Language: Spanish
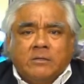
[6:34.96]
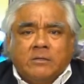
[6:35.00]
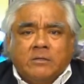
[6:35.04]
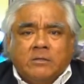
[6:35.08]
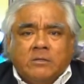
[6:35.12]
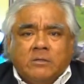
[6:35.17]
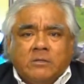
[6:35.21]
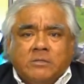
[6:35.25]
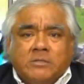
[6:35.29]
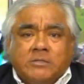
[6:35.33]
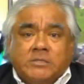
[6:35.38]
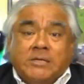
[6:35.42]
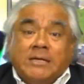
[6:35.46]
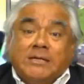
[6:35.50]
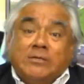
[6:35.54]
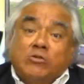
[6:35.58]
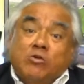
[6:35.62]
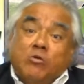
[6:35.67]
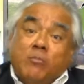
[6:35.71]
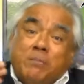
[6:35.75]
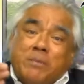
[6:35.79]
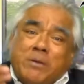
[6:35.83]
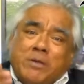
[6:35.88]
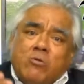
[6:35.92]
Si
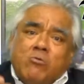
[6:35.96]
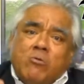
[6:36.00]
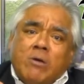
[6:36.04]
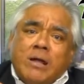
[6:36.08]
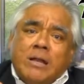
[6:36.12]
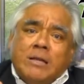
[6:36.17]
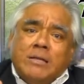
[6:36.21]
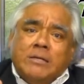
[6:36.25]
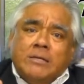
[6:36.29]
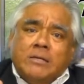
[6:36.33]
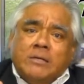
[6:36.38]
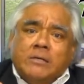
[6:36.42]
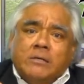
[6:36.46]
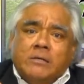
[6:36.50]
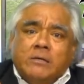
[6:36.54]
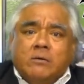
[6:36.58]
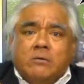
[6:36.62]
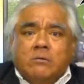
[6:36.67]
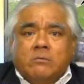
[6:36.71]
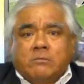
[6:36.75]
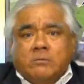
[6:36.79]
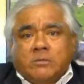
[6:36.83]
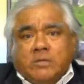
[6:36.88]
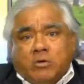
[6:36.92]
atropello a alguien,
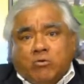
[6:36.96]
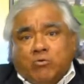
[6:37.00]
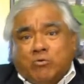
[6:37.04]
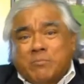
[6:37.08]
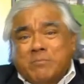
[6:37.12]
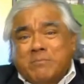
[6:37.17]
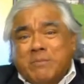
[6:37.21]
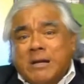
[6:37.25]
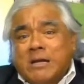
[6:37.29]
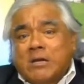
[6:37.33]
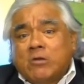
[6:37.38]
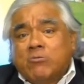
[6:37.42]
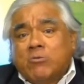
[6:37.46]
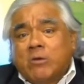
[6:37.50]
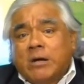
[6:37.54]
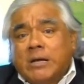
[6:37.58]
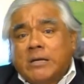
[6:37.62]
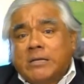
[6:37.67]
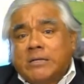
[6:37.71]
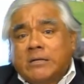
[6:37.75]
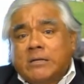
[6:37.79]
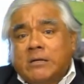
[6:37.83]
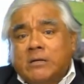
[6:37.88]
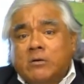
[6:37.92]
dejo inválido a
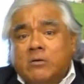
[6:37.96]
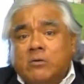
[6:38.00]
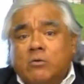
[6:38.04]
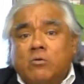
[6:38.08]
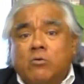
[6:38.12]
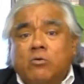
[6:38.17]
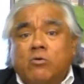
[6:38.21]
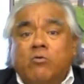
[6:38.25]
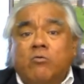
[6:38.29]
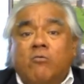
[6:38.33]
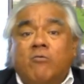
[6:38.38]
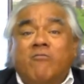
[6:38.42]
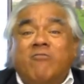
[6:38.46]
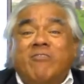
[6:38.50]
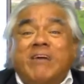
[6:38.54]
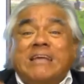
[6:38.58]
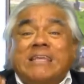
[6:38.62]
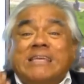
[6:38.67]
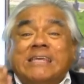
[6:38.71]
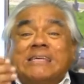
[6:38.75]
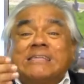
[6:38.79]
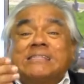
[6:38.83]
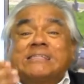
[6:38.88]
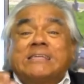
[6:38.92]
alguien o
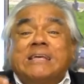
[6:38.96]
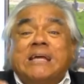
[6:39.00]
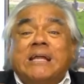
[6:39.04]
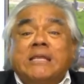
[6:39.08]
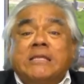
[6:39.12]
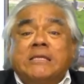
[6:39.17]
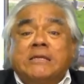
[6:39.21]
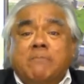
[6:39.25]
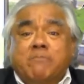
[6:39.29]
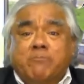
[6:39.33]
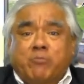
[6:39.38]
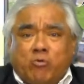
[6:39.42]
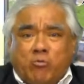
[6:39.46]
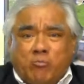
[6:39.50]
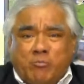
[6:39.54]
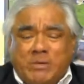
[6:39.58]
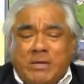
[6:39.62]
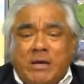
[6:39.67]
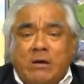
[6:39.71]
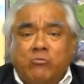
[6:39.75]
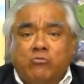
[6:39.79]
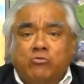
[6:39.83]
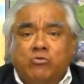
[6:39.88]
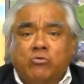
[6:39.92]
fallece alguien por mi
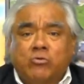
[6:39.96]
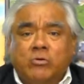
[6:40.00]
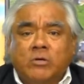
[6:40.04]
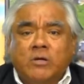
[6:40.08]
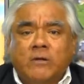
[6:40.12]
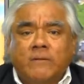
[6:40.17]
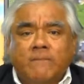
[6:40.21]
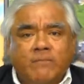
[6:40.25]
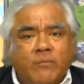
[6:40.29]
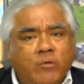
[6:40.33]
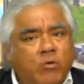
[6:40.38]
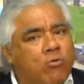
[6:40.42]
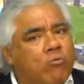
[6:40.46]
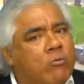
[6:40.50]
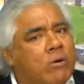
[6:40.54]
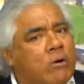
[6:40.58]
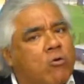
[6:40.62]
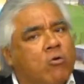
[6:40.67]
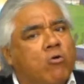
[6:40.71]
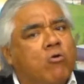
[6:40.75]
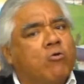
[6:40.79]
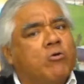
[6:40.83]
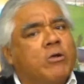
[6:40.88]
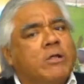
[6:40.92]
auto, no lo
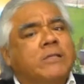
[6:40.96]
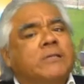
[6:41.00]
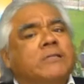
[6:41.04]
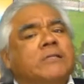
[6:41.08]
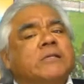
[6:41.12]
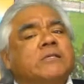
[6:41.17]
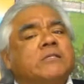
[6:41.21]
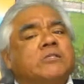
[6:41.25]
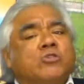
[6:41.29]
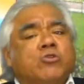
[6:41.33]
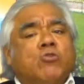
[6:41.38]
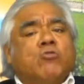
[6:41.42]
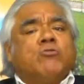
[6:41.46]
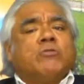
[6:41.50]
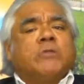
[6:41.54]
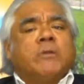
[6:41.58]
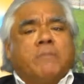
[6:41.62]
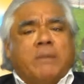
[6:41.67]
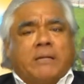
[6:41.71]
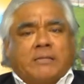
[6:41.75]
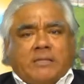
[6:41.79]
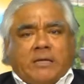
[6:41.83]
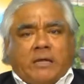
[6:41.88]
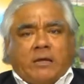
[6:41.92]
hago con la intención de
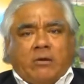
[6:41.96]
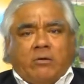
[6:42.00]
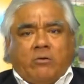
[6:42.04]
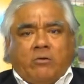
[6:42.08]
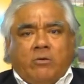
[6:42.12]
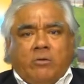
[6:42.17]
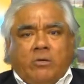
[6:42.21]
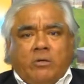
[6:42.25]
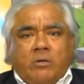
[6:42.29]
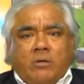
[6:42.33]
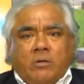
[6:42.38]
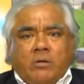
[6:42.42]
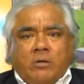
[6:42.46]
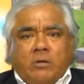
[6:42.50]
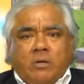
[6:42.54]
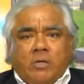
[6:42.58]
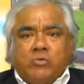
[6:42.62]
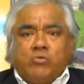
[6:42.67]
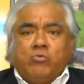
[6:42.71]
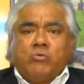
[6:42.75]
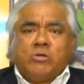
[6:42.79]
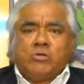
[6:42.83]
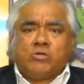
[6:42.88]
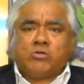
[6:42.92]
matarlo. Es
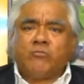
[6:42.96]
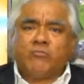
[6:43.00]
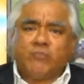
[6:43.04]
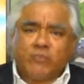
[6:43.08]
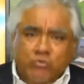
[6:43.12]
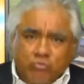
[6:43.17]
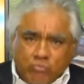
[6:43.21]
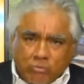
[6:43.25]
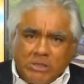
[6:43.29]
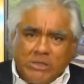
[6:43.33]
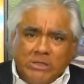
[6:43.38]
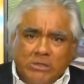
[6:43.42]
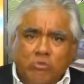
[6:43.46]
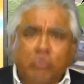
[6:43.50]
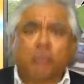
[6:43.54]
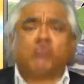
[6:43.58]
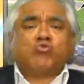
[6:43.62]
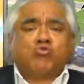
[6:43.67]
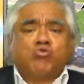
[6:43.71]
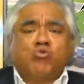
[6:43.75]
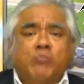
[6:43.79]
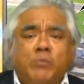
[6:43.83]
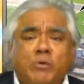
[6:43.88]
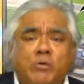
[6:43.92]
un hecho fortuito,
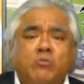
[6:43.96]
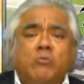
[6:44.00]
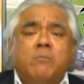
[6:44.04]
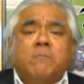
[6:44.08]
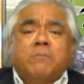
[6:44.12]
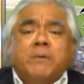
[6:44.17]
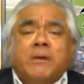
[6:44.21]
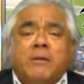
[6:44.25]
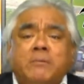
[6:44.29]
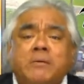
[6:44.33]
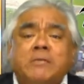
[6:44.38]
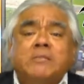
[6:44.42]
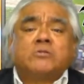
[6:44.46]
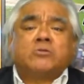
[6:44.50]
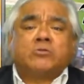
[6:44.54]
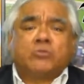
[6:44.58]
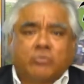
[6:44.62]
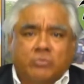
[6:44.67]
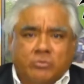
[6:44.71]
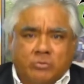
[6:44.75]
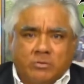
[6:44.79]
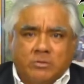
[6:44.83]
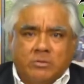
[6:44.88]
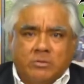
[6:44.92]
súbito, imprevisto.